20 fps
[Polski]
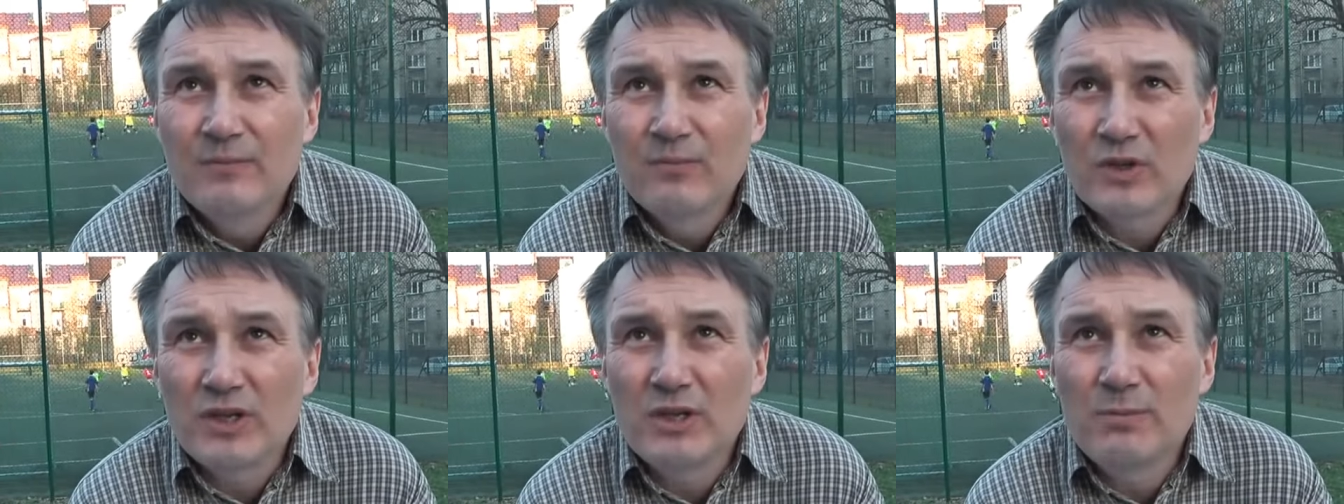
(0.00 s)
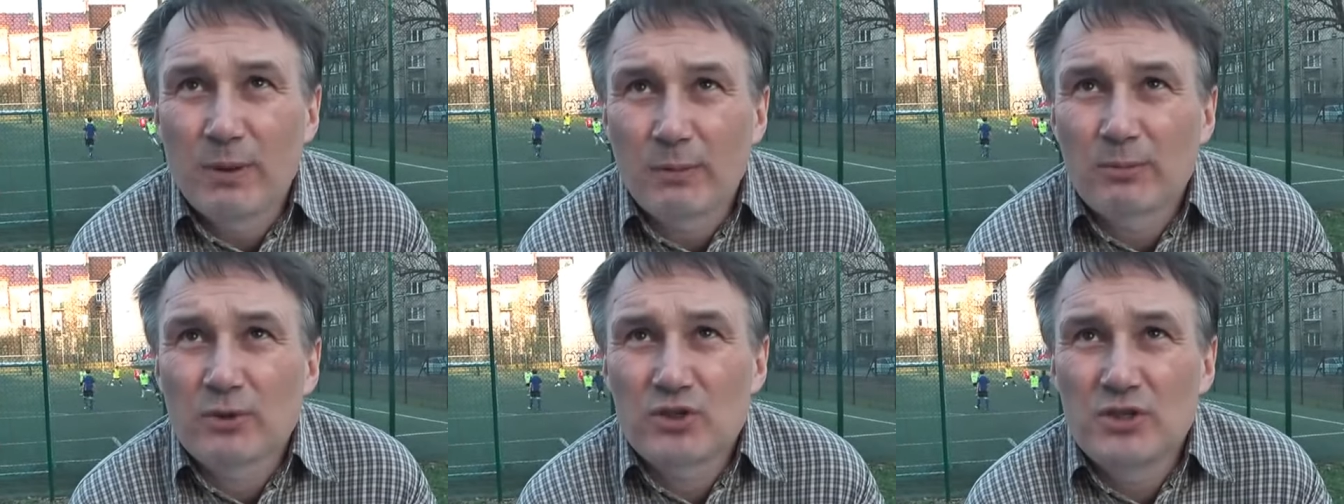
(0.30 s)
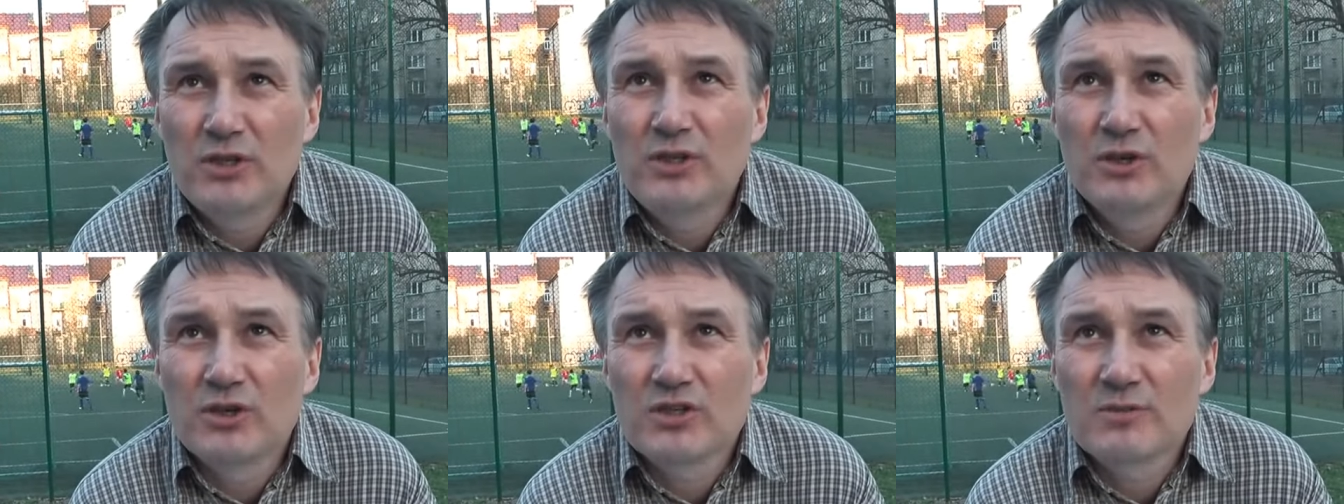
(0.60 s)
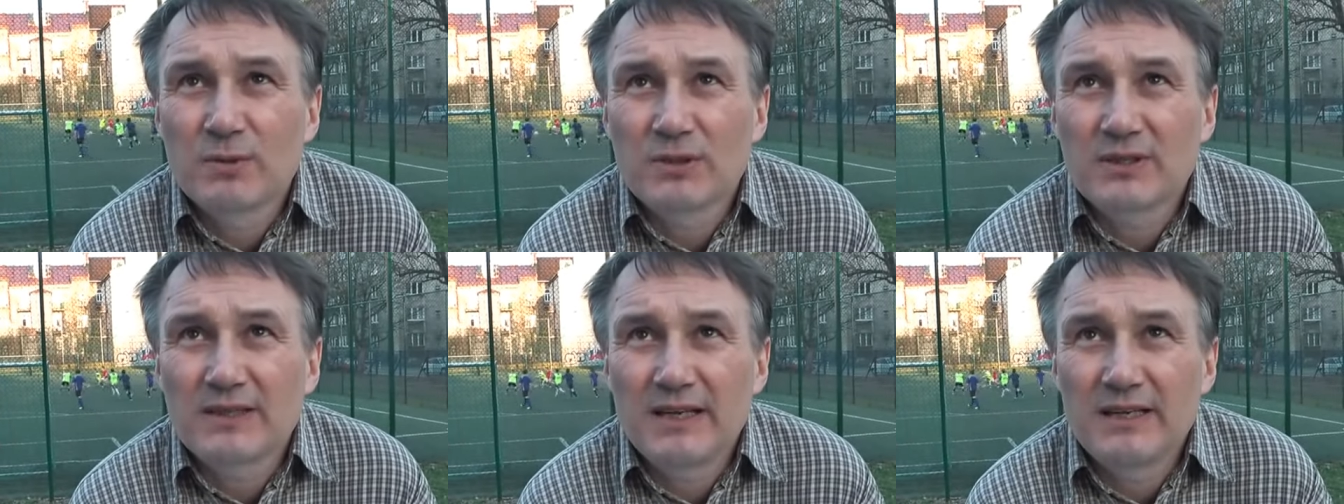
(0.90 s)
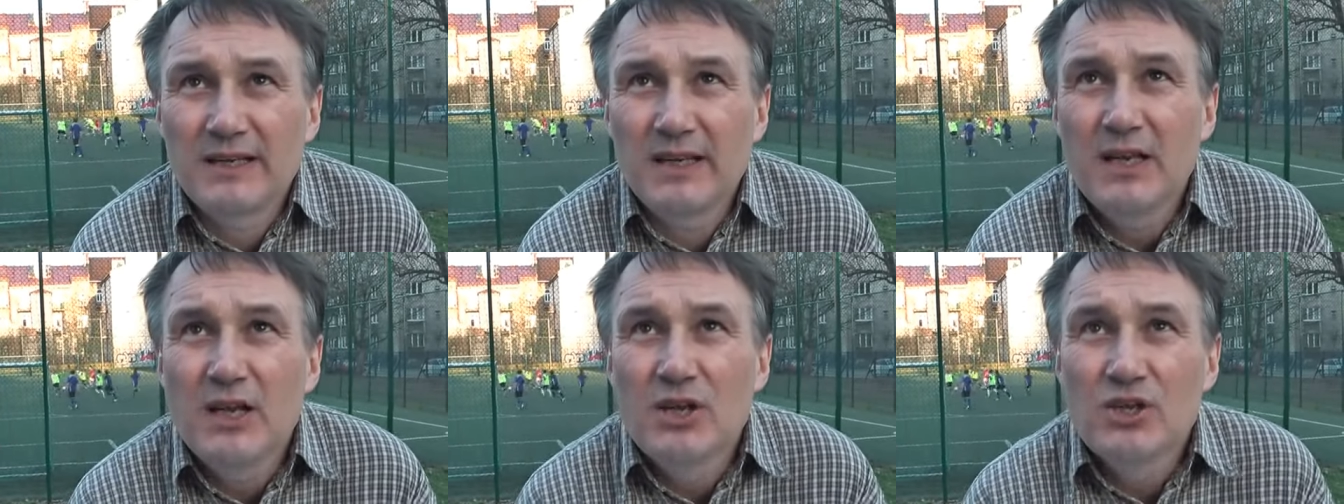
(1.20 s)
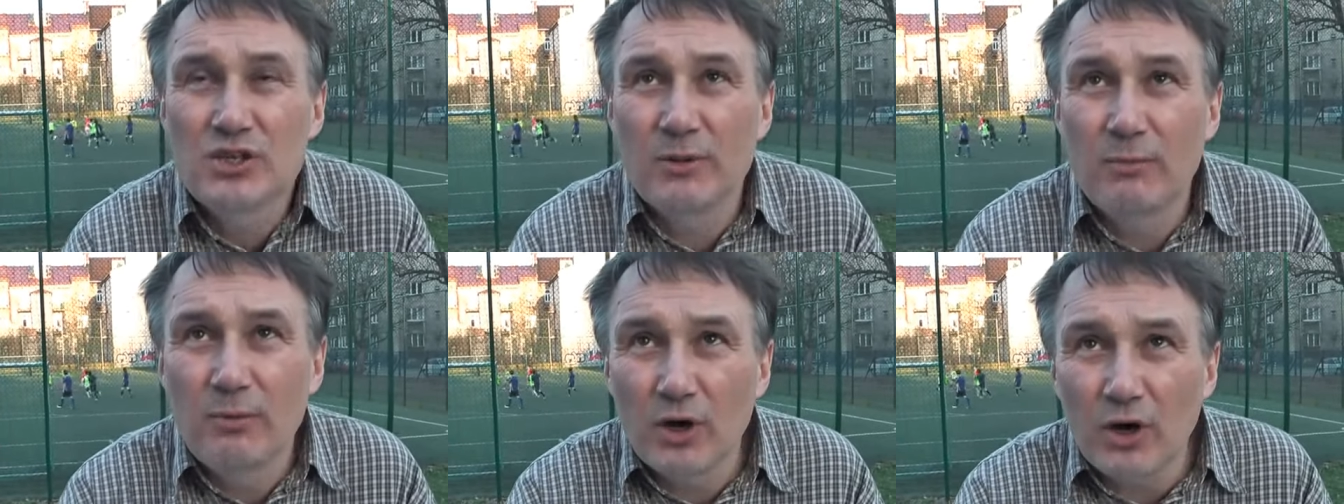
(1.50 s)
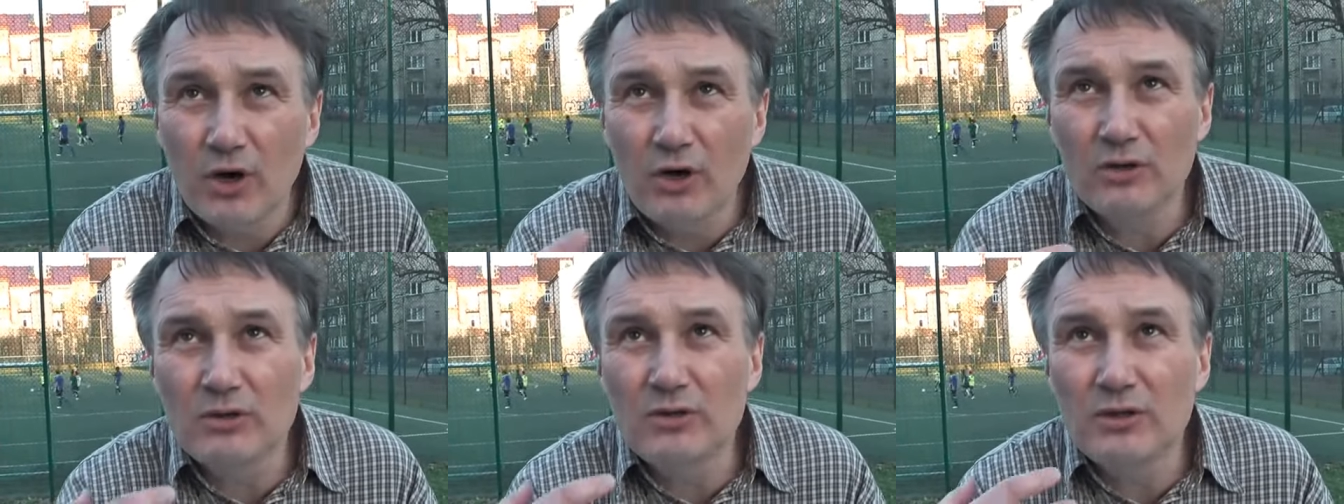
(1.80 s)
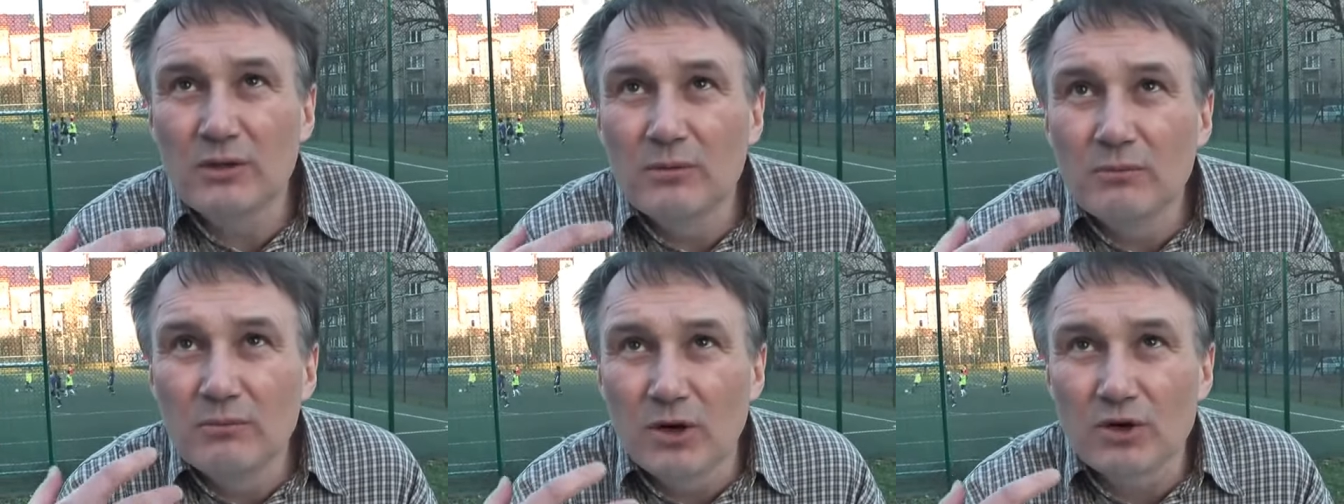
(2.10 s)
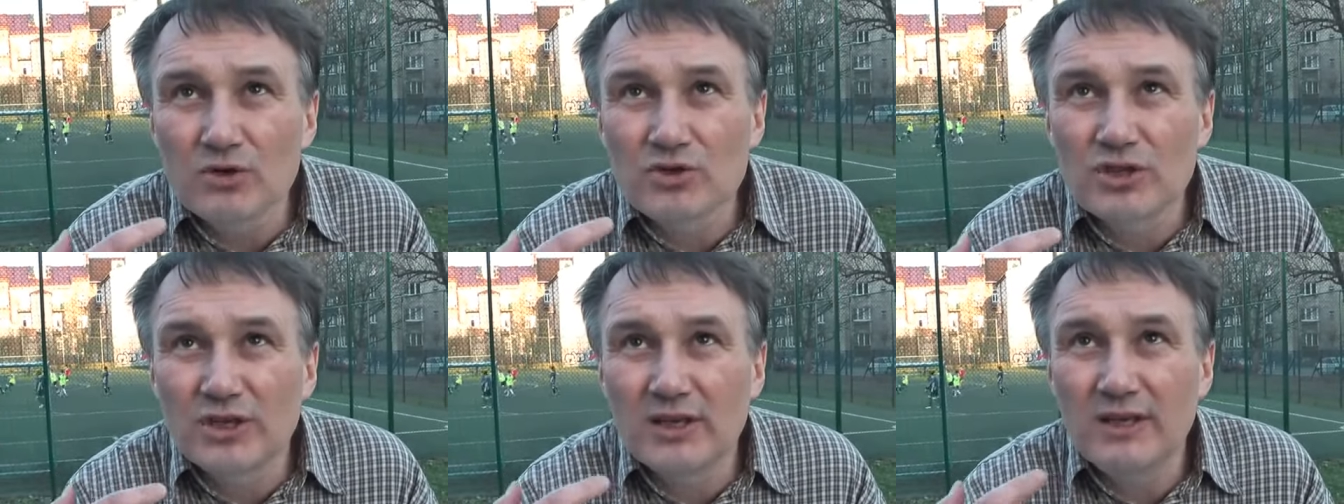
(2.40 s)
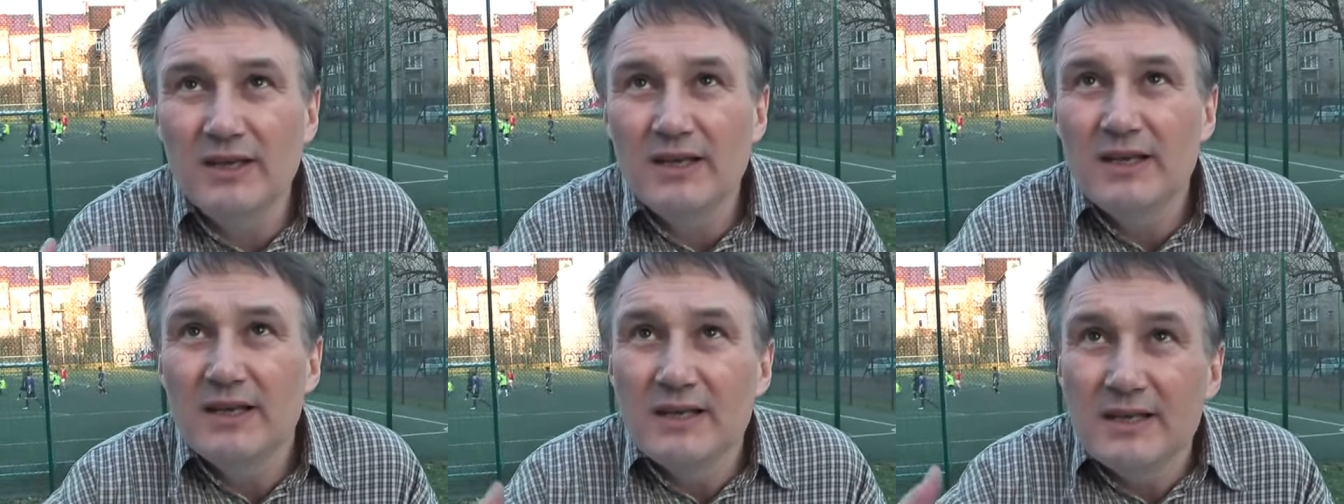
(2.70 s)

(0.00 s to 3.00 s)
i poprosili go o spotkanie, żeby on może